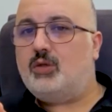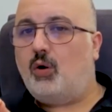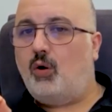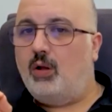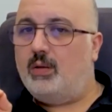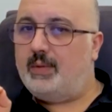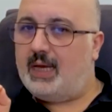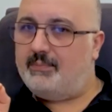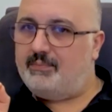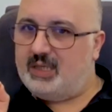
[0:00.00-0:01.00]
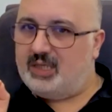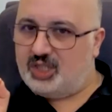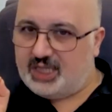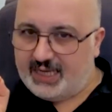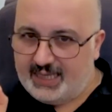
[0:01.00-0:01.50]
olmayan bir
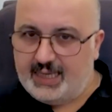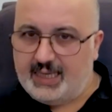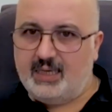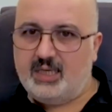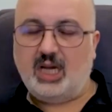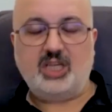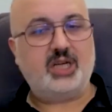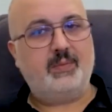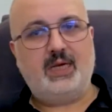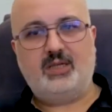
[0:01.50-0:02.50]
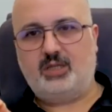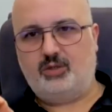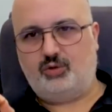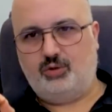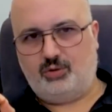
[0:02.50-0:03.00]
şeyi yaşamaya
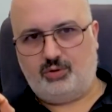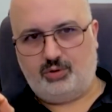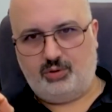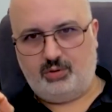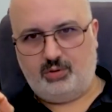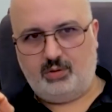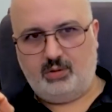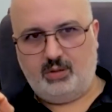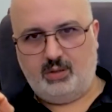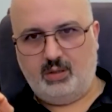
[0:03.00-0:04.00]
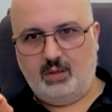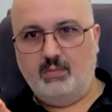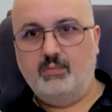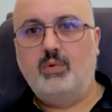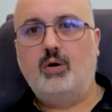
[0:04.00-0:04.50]
çalışıyoruz.
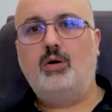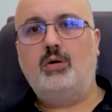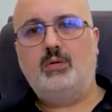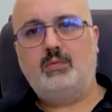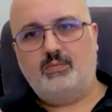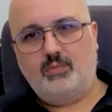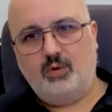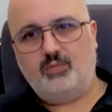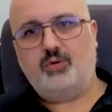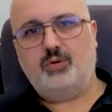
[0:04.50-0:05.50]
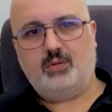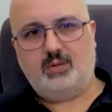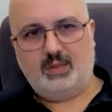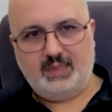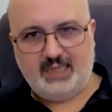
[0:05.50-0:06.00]
Bu mümkün
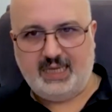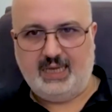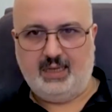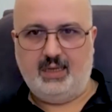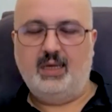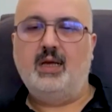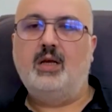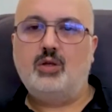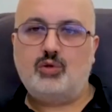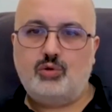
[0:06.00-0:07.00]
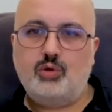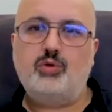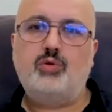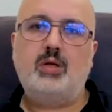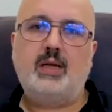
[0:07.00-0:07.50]
değil.
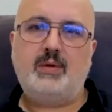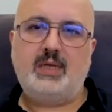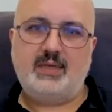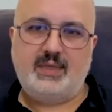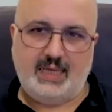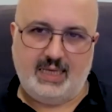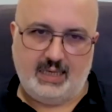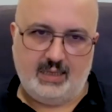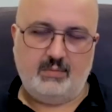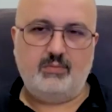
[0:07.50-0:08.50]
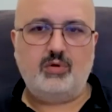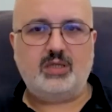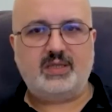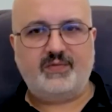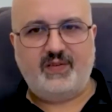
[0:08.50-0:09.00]
Sürdürülebilir değil.
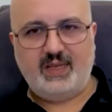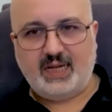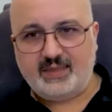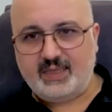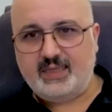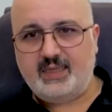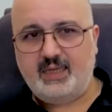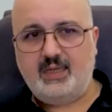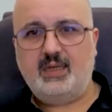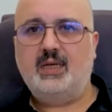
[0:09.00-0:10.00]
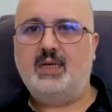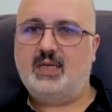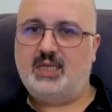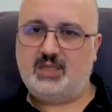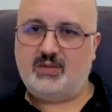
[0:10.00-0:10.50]
Burası Finlandiya değil,
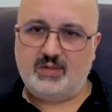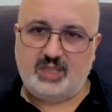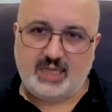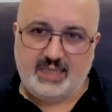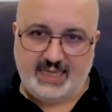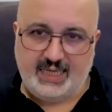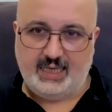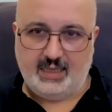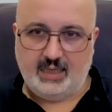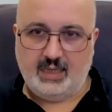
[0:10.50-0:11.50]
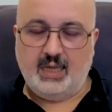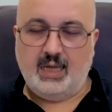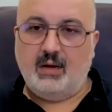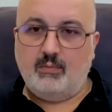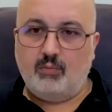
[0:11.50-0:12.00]
İsviçre değil.
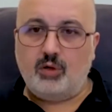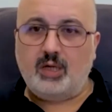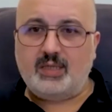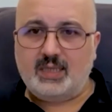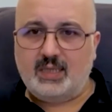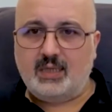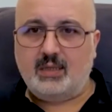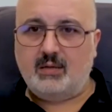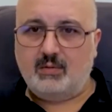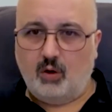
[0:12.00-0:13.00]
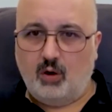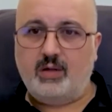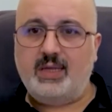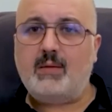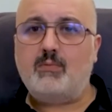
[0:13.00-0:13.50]
Burasının
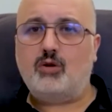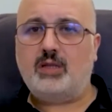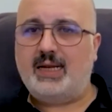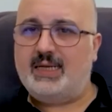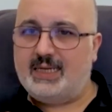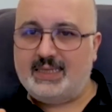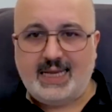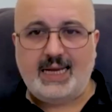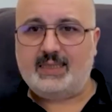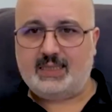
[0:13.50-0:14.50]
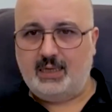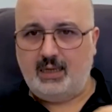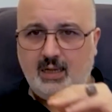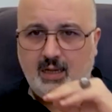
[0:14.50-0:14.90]
örnek modelleri neresi?